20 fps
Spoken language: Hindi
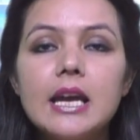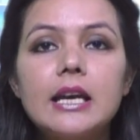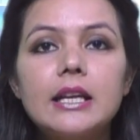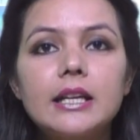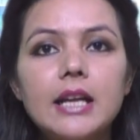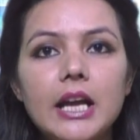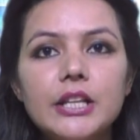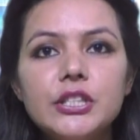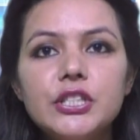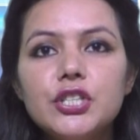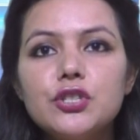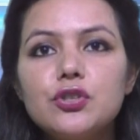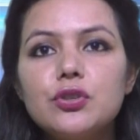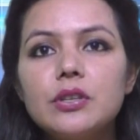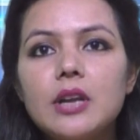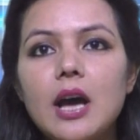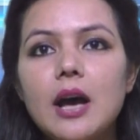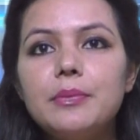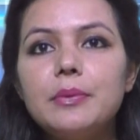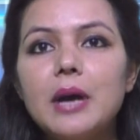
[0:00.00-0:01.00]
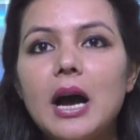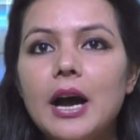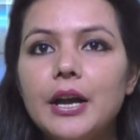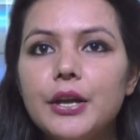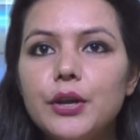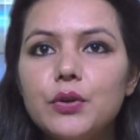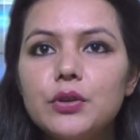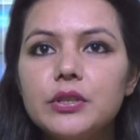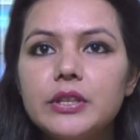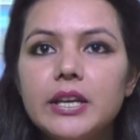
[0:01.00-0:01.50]
राज्य चुनाव
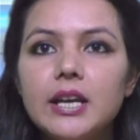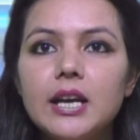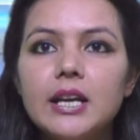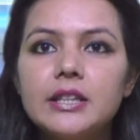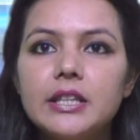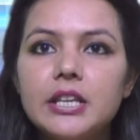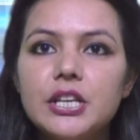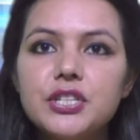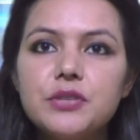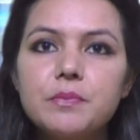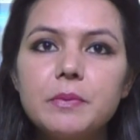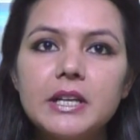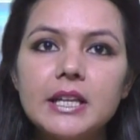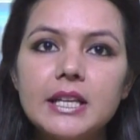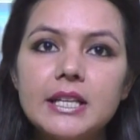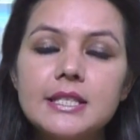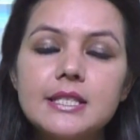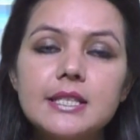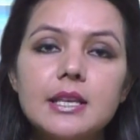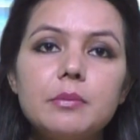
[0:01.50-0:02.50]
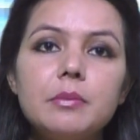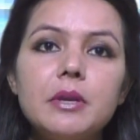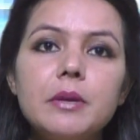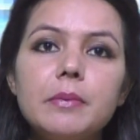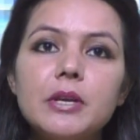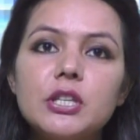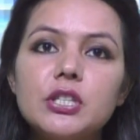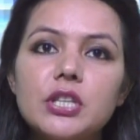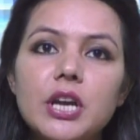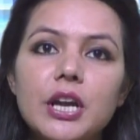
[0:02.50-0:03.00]
आयोग के आदेश पर इन सभी
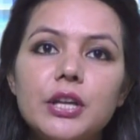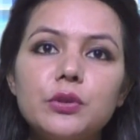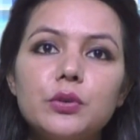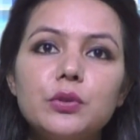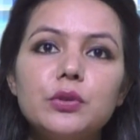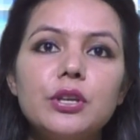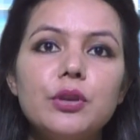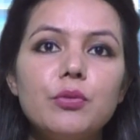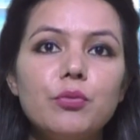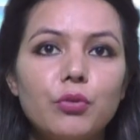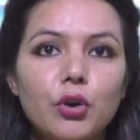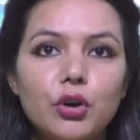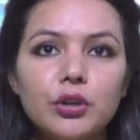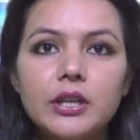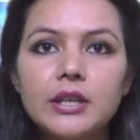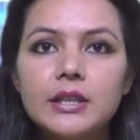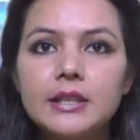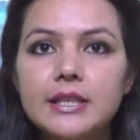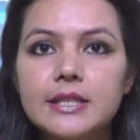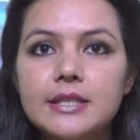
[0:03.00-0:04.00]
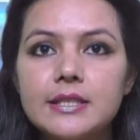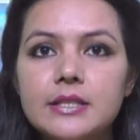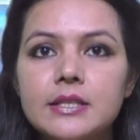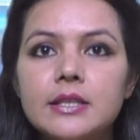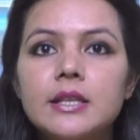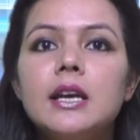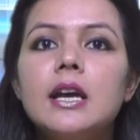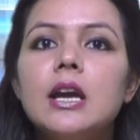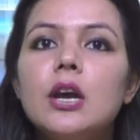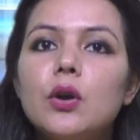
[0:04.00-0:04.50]
पंचायतों की वोटर लिस्ट
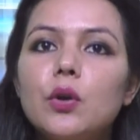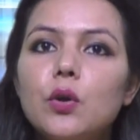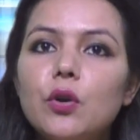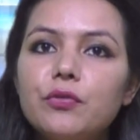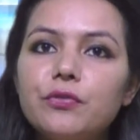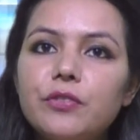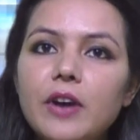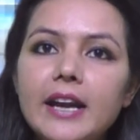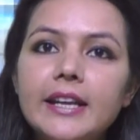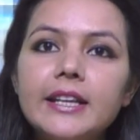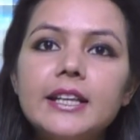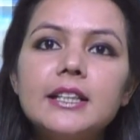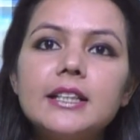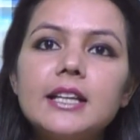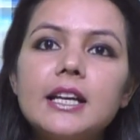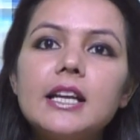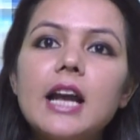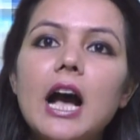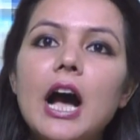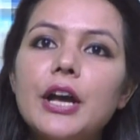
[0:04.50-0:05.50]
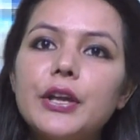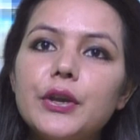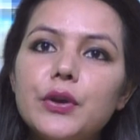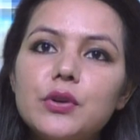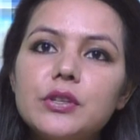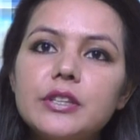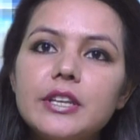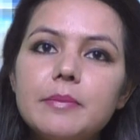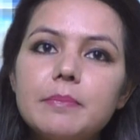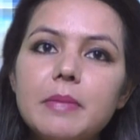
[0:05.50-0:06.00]
को फाइनल कर
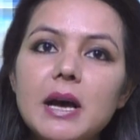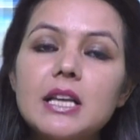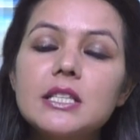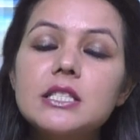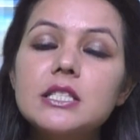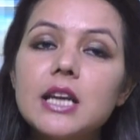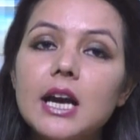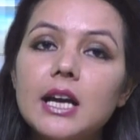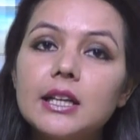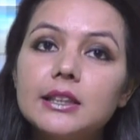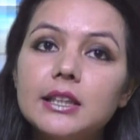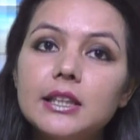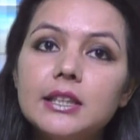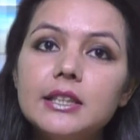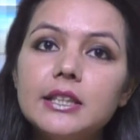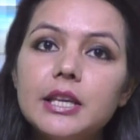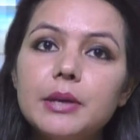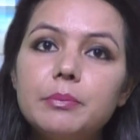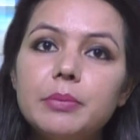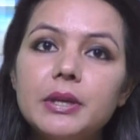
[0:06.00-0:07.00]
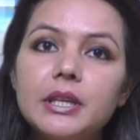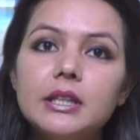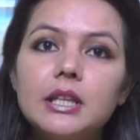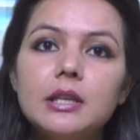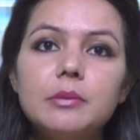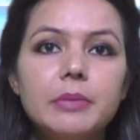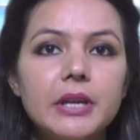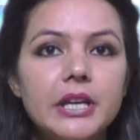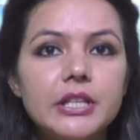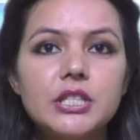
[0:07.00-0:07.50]
आयोग के पास चार दिन के भीतर
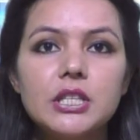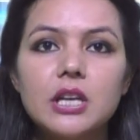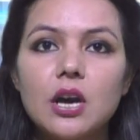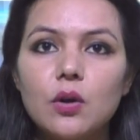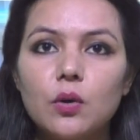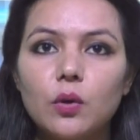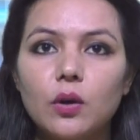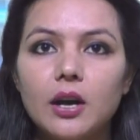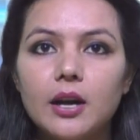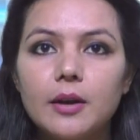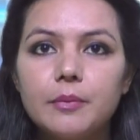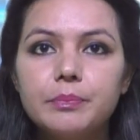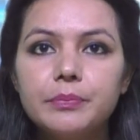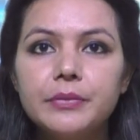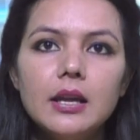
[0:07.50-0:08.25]
भेजना होगा